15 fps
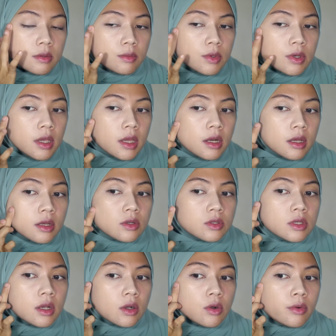mungkin
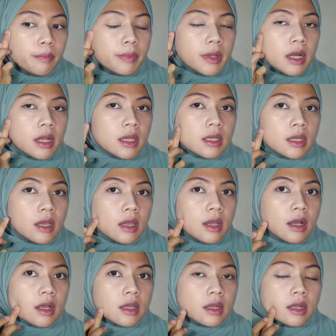harusnya aku pilihnya
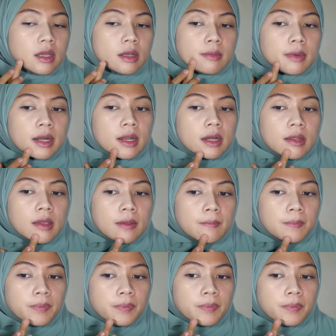yang ini kemarin ya